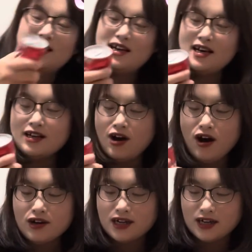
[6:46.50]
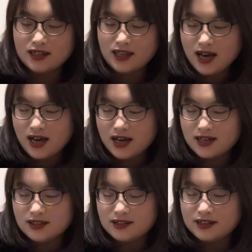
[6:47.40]
可口可
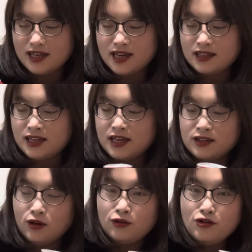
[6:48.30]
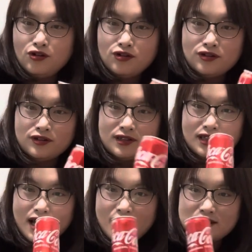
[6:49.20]
乐年年荣誉，
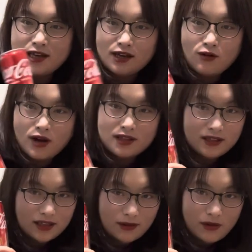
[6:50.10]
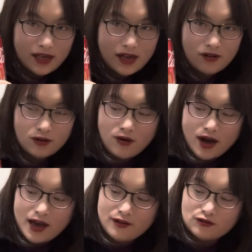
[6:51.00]
来这一罐里面也有一
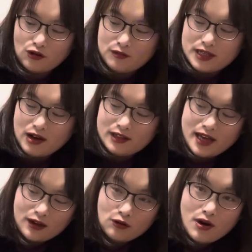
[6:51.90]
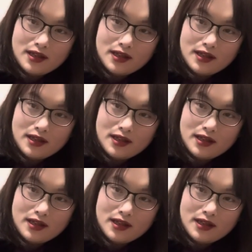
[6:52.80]
罐，所以我们现在有两罐